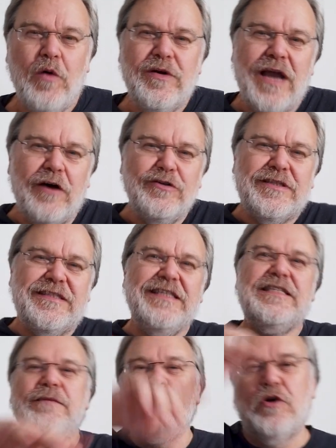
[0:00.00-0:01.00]
Und aus
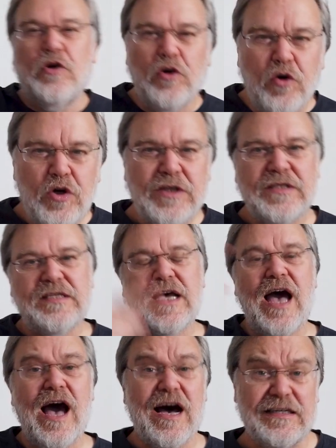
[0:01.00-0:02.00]
diesem
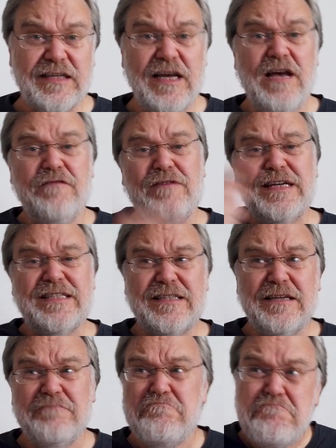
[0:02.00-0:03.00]
Glücksrad,
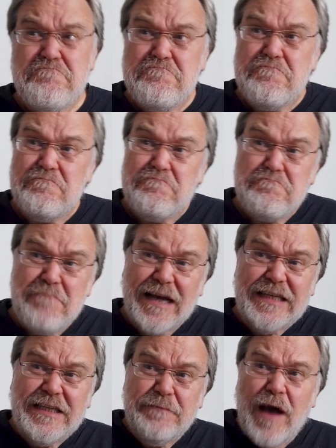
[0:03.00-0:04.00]
was
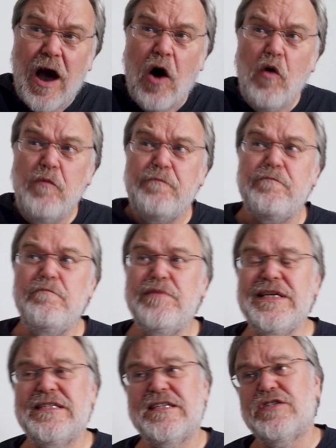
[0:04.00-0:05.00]
manche behaupten
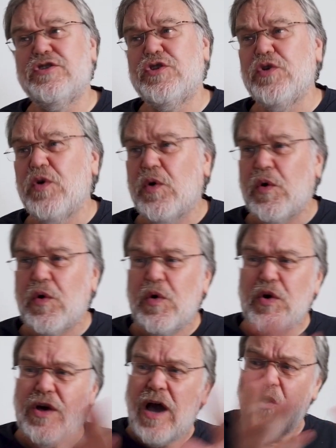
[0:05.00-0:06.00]
bis
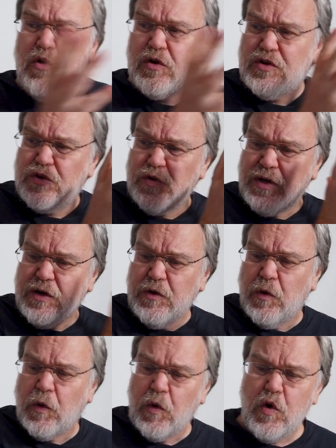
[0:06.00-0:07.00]
zurück auch zu
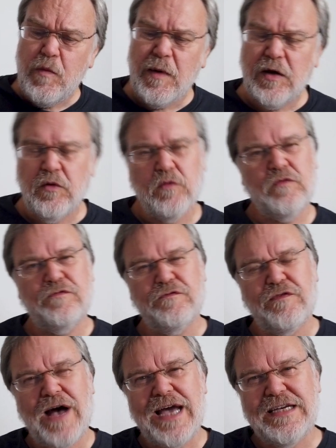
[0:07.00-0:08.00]
den Römern
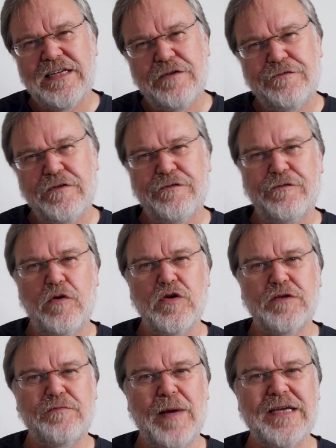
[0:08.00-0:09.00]
und weiter
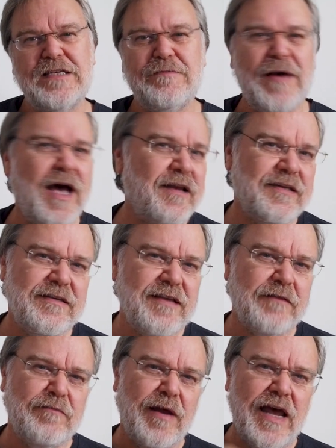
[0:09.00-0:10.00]
verfolgbar ist. Man hat
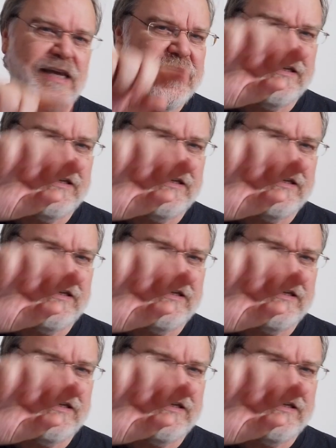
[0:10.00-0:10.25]
gesagt, man